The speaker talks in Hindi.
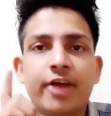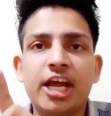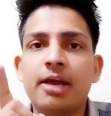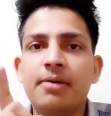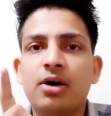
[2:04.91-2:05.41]

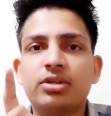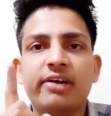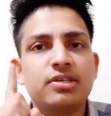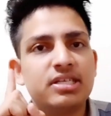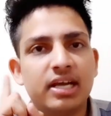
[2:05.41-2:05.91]
बैक कैमरा होता
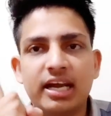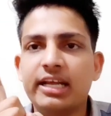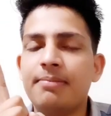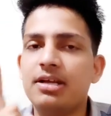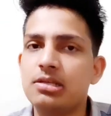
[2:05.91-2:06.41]
है वो सिंगल
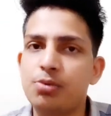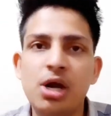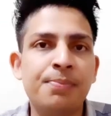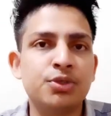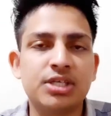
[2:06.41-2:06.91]
कैमरा
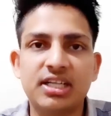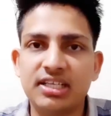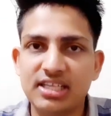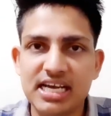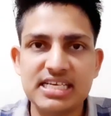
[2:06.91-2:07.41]
सपोर्ट आपको इसके
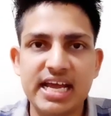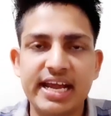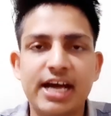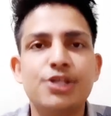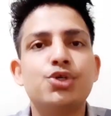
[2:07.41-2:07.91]
अंदर दिया
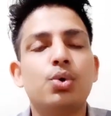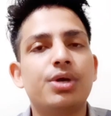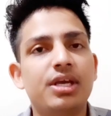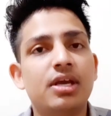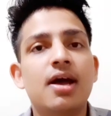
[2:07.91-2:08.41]
जाएगा जो
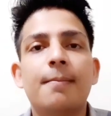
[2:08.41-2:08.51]
कि